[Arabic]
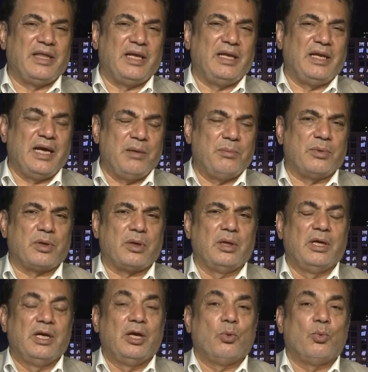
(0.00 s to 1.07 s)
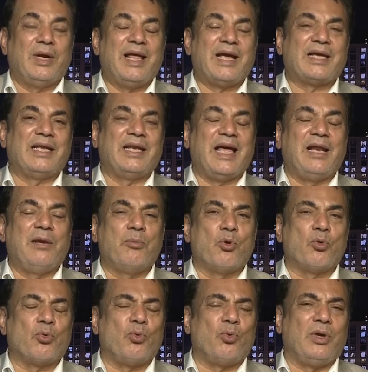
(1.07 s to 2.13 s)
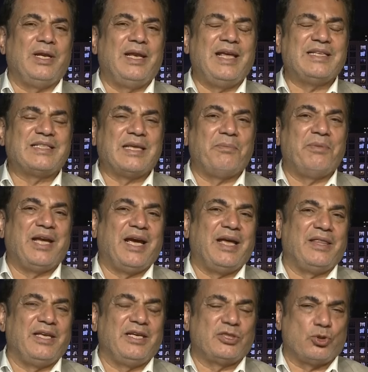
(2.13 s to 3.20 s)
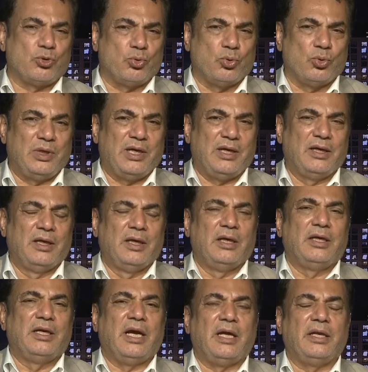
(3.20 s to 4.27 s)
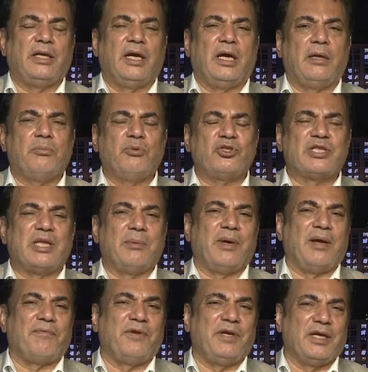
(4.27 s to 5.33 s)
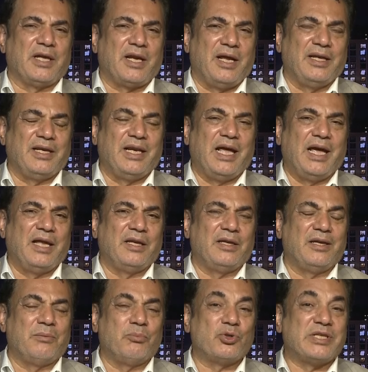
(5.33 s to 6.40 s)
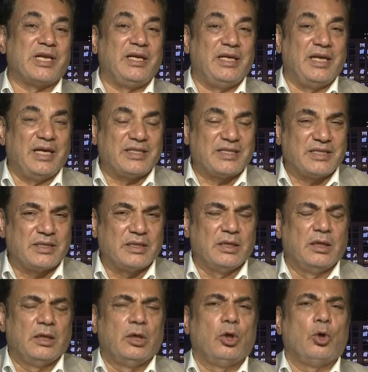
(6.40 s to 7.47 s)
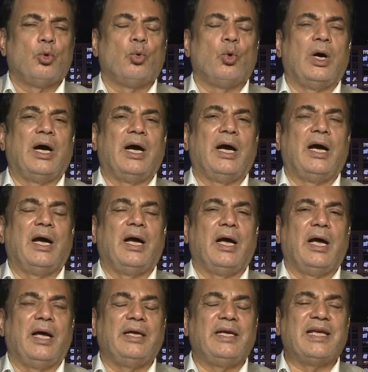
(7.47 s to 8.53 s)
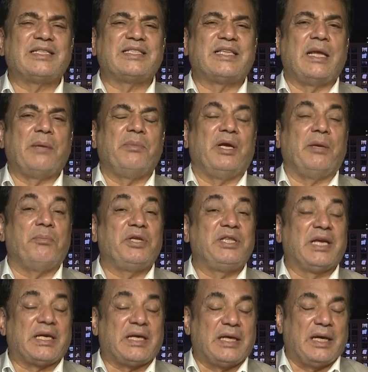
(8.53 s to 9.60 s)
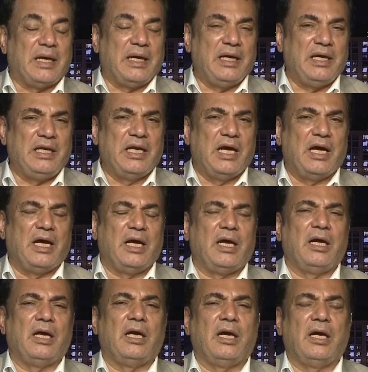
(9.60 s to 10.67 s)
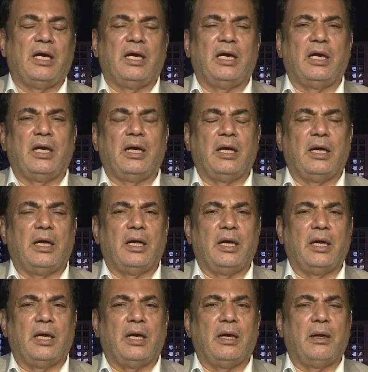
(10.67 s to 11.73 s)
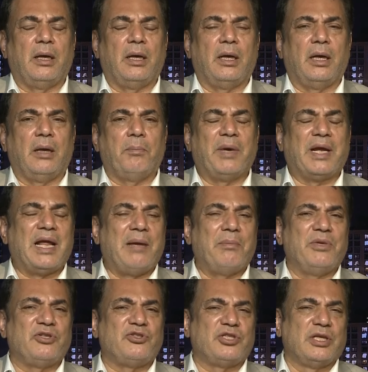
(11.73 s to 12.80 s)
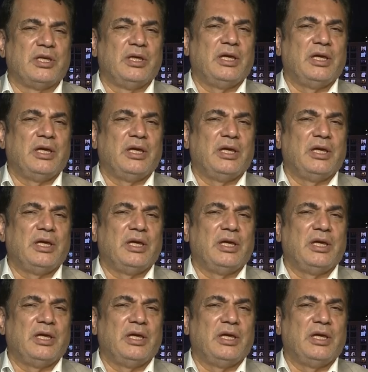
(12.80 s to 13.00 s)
هذا الامر ولكن الموضوع ليس بهذه السهوله نعم. يعني المجتمع في ايران الان مسيس ويستمع بدقه الى آه، برامج